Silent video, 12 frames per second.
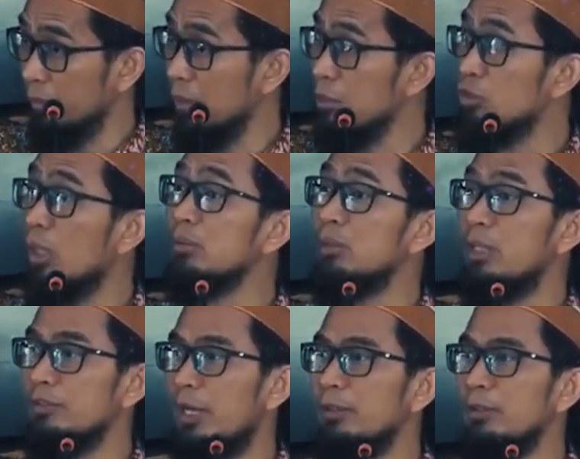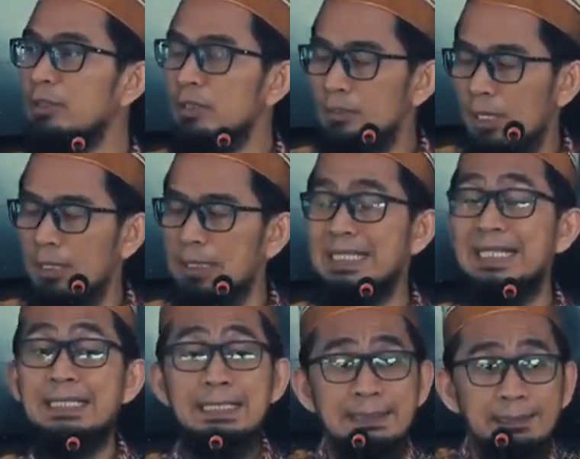Nanti insya Allah saat kita
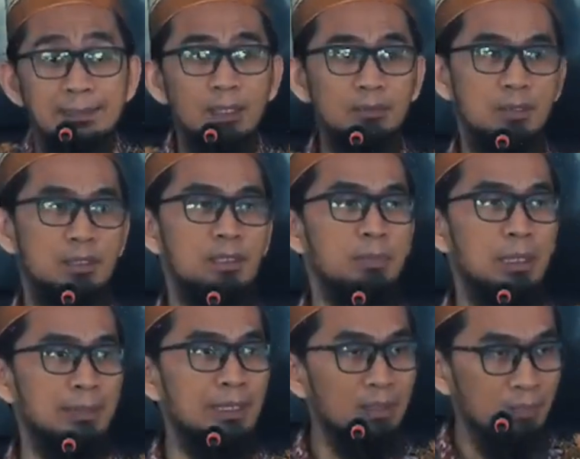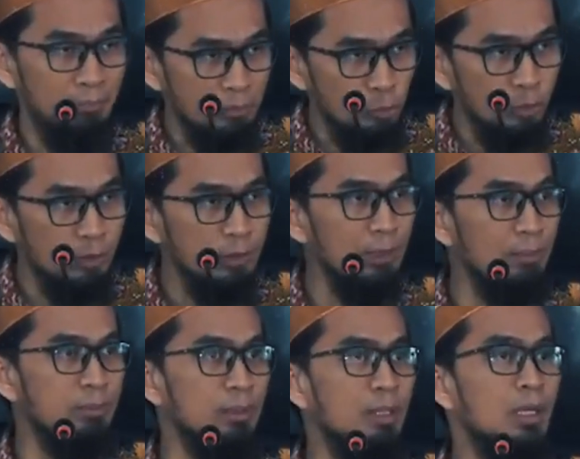dengan izin Allah diperkenankan masuk ke
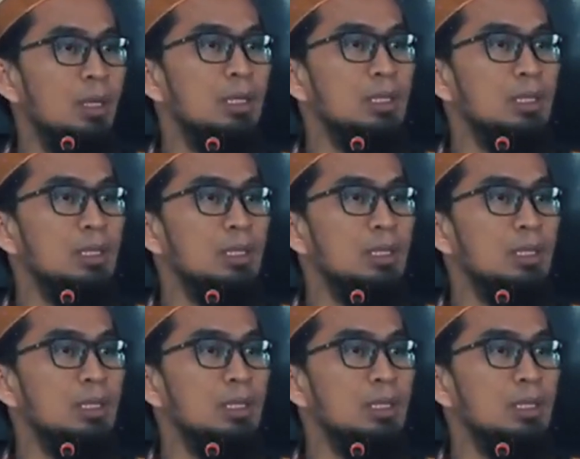dalamnya,